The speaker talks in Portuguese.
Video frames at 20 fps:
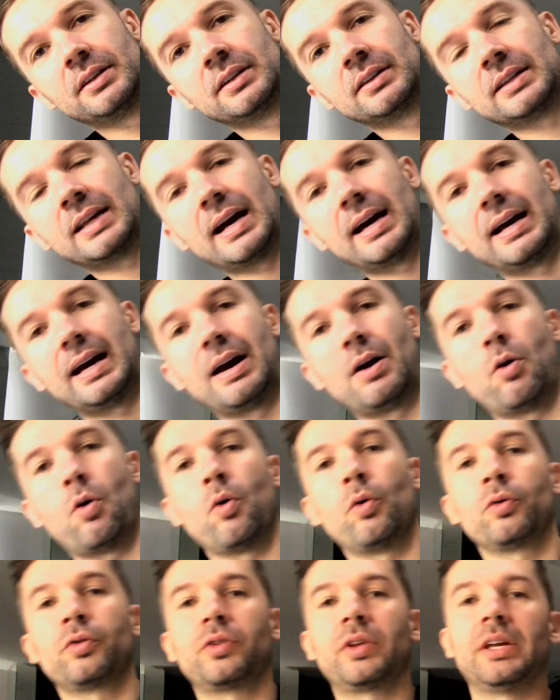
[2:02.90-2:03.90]
Tá?
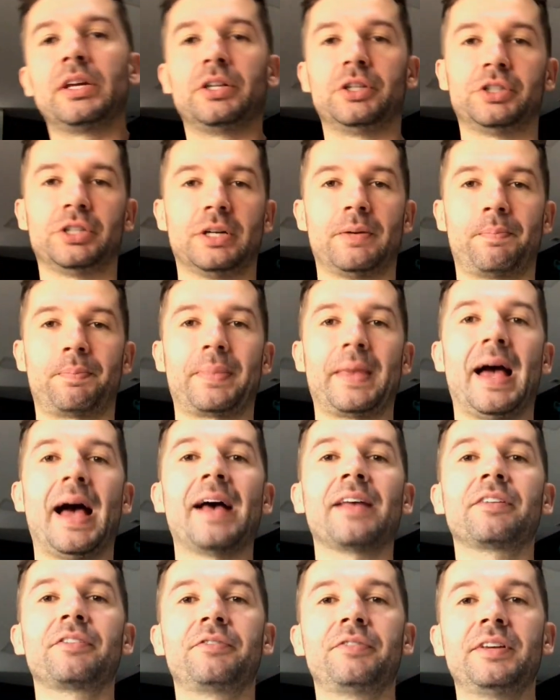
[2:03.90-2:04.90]
Ou seja,
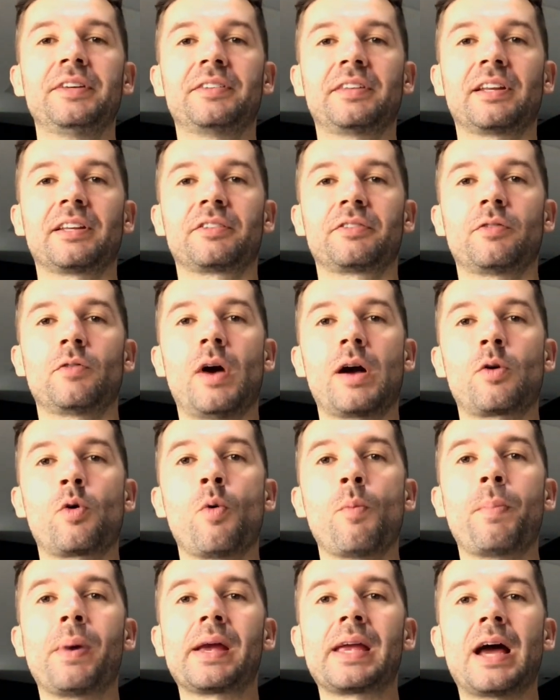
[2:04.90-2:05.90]
as vísceras vão
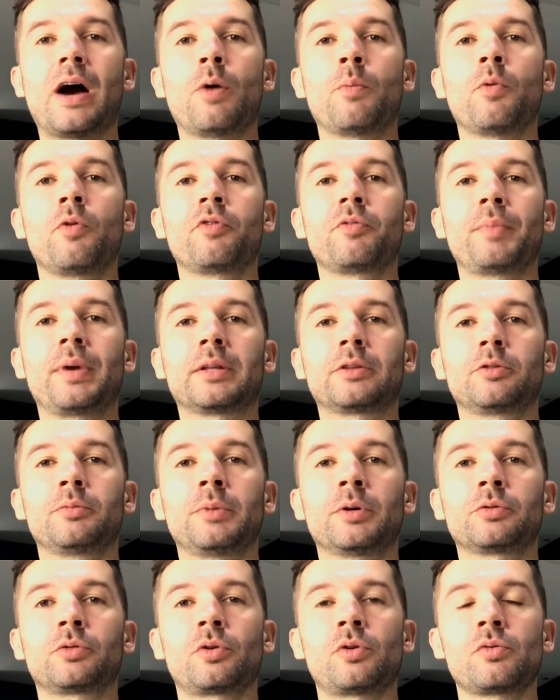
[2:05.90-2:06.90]
acompanhar o movimento do
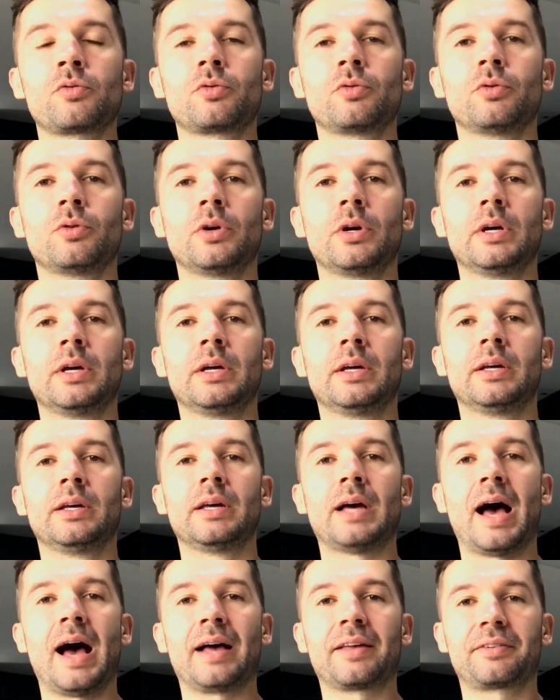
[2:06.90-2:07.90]
meu tronco.
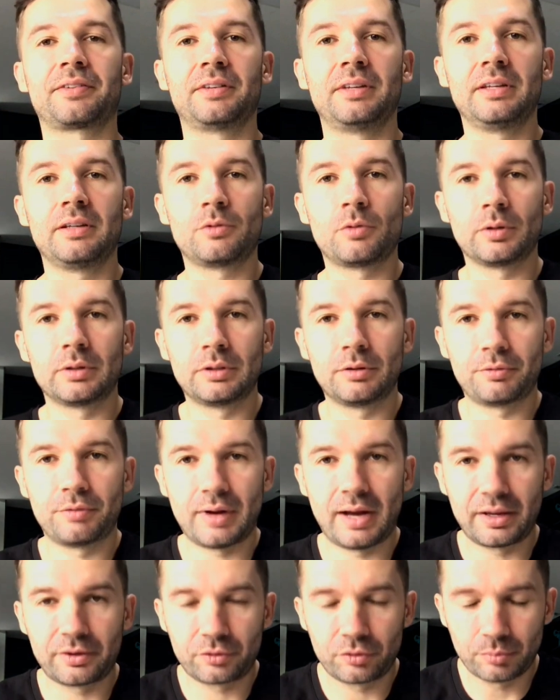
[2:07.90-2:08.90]
Assim, quando eu
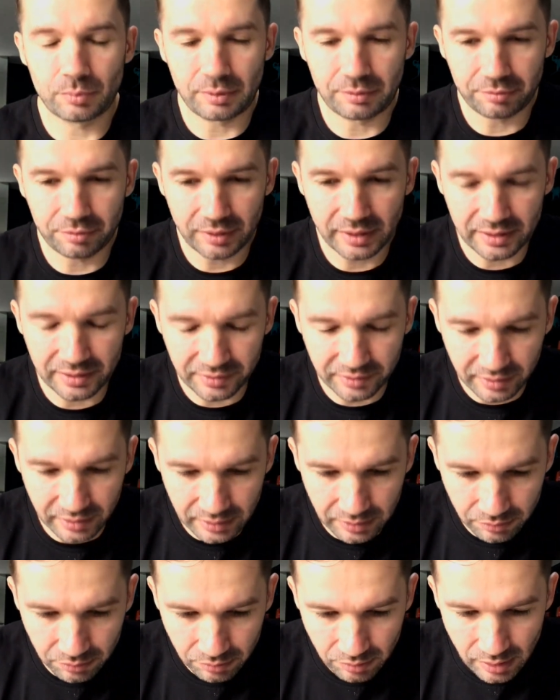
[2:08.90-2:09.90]
faço uma
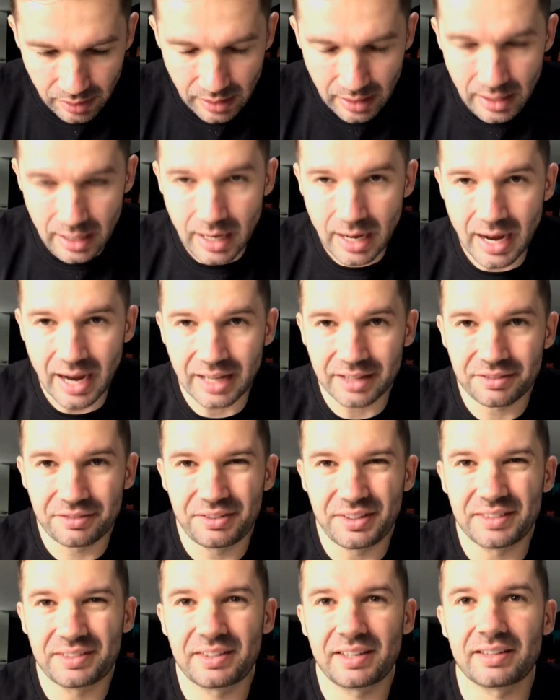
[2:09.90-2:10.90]
flexão, as
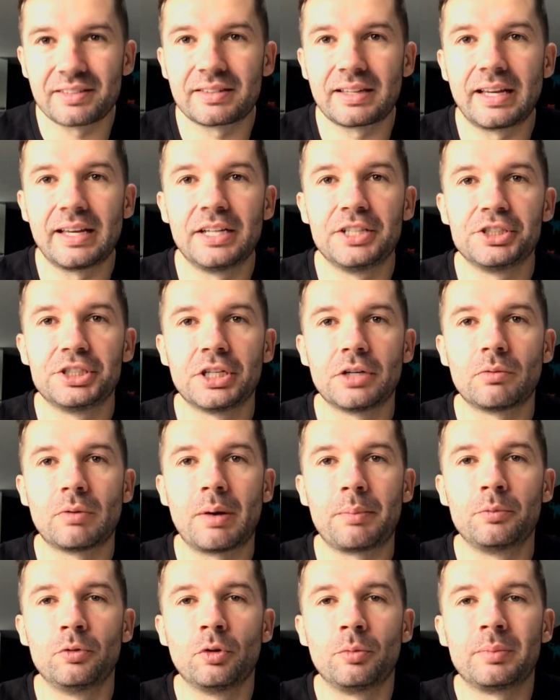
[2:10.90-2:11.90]
vísceras da região
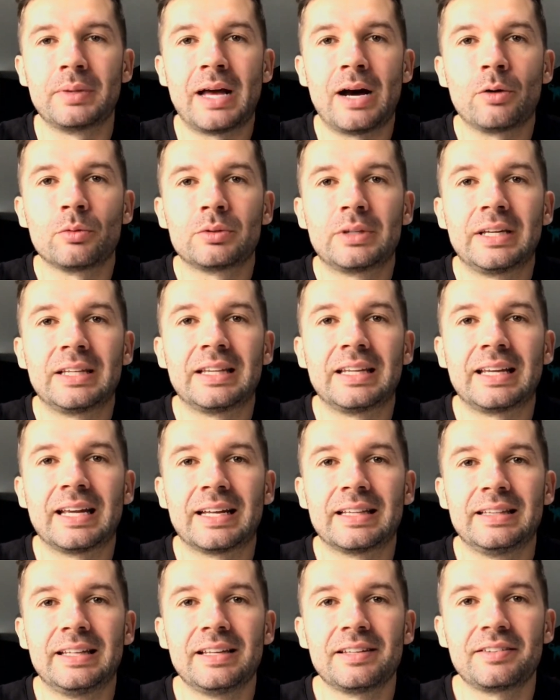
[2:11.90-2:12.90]
abdominal tendem a
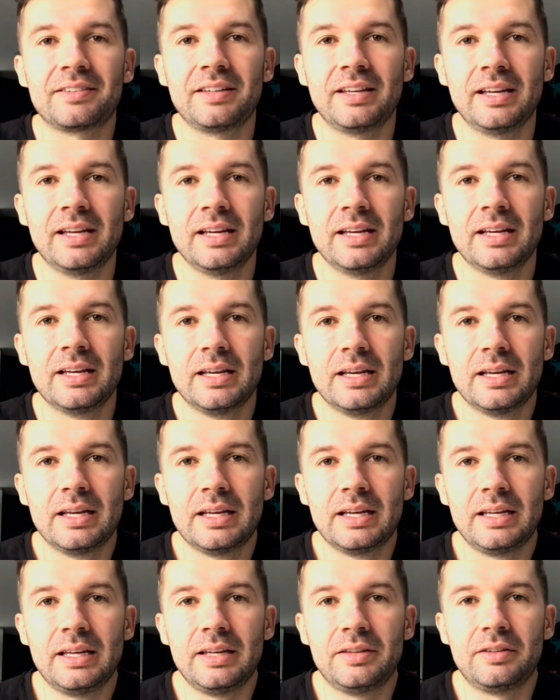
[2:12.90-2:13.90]
descer
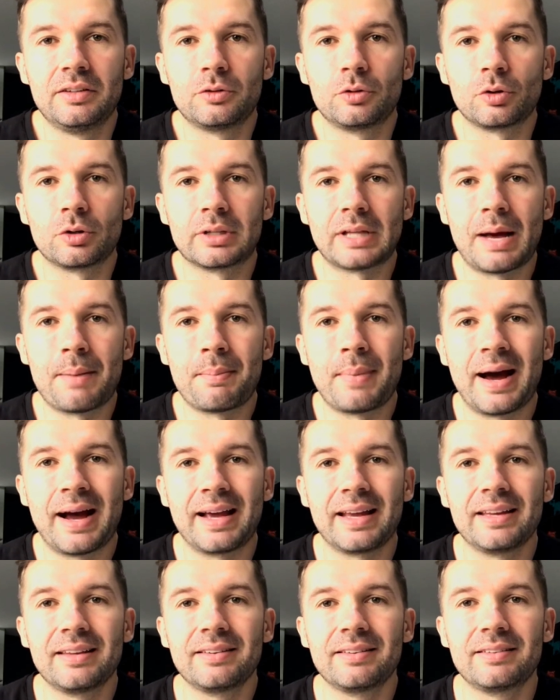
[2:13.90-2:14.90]
e se tornar
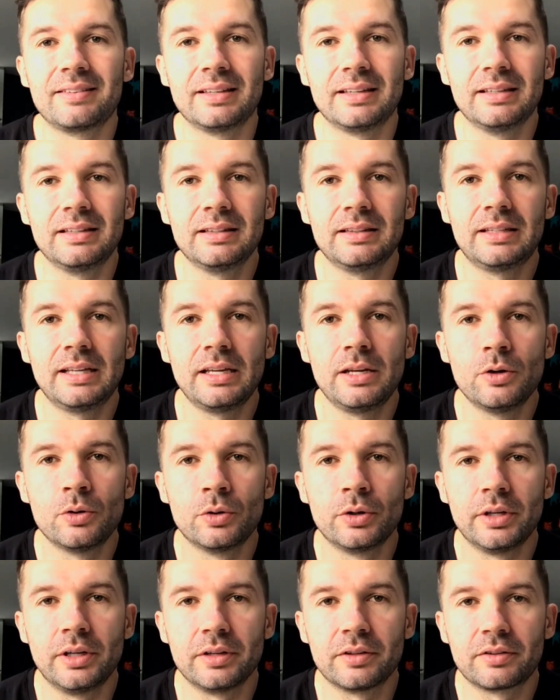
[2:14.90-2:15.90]
mais
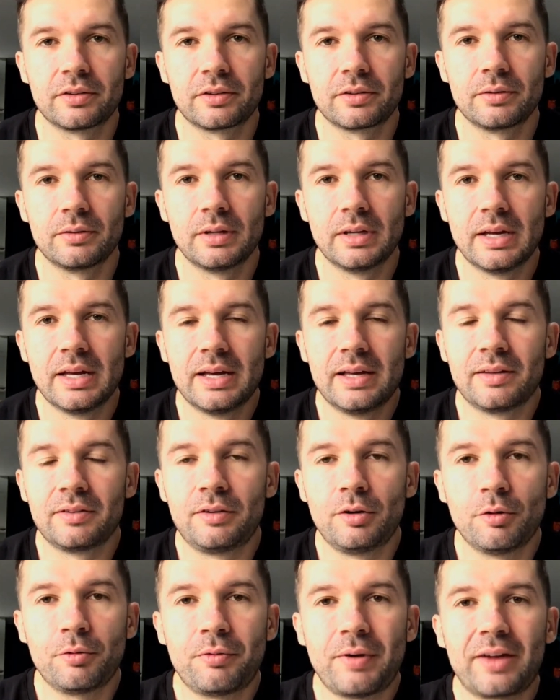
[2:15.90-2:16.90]
anteriores.
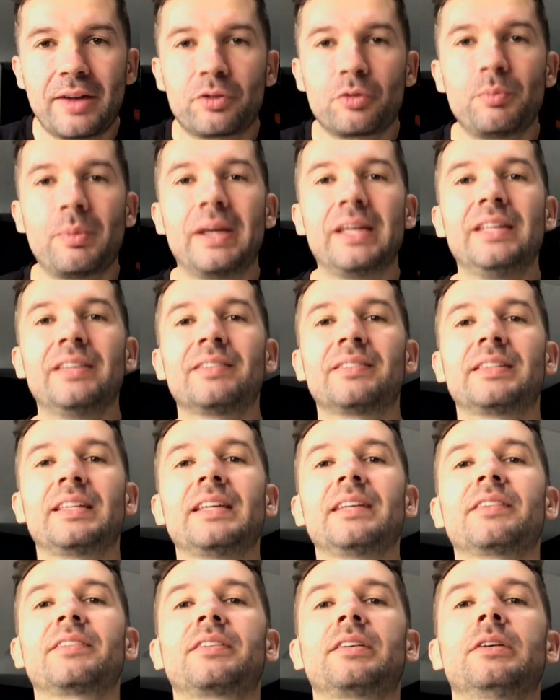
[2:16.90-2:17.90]
Se eu faço uma
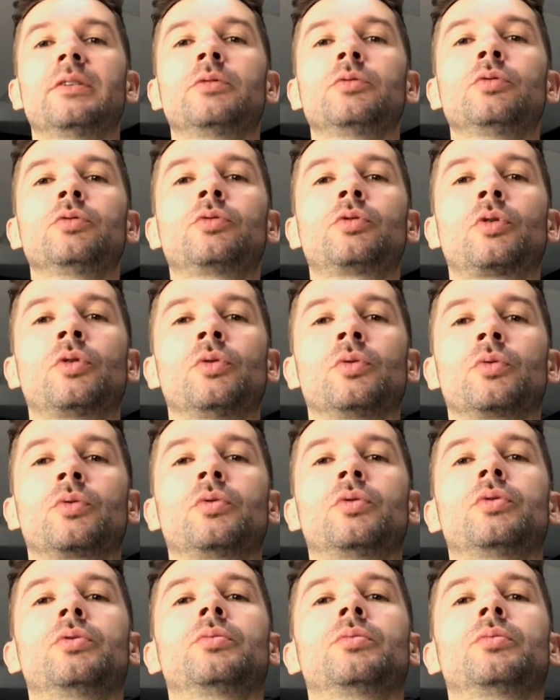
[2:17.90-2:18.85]
extensão do tronco,